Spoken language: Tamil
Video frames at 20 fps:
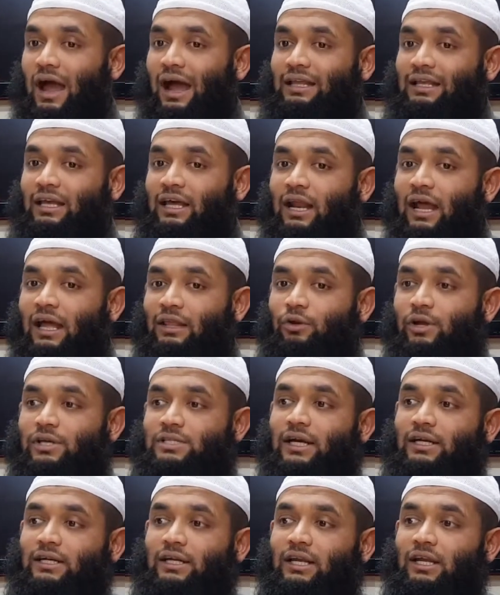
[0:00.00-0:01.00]
அந்த ஹிராத்துடைய
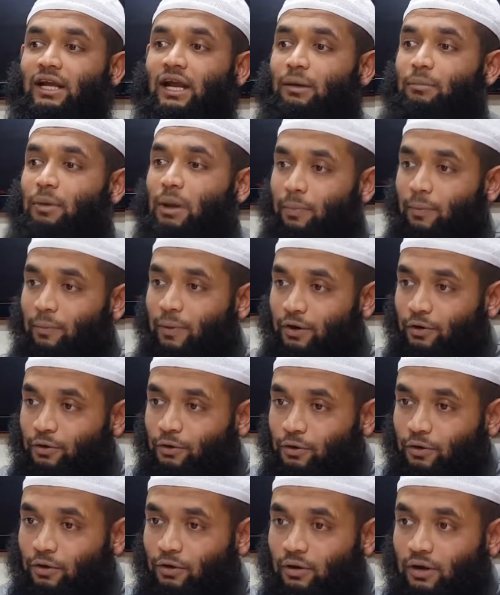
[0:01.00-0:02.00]
சட்டத்திற்கு நம்ம எப்போ
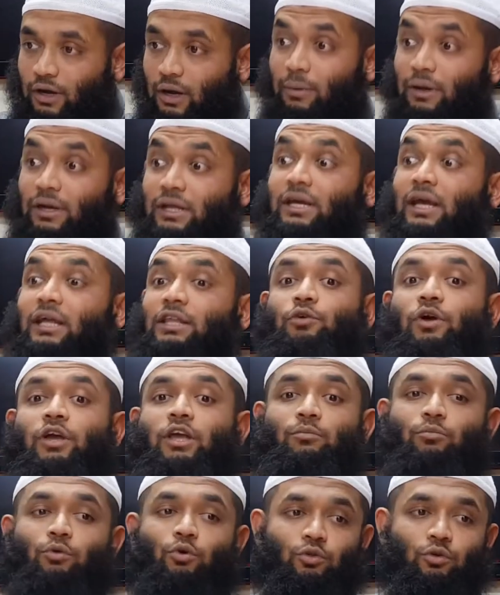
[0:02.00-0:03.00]
பேணணும் நம்ம நீயத்து
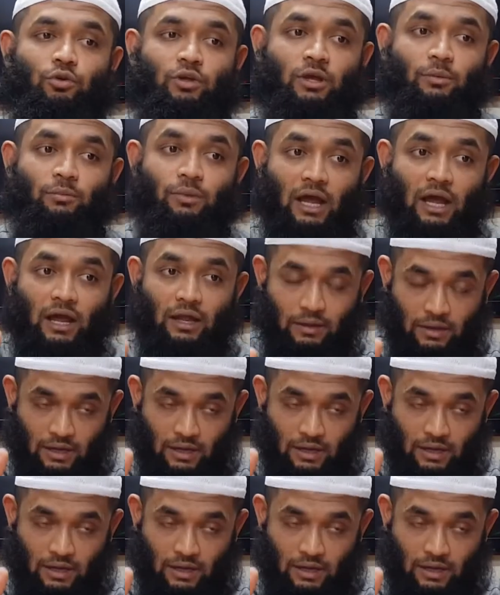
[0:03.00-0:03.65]
வைக்கும் போது கிப்லா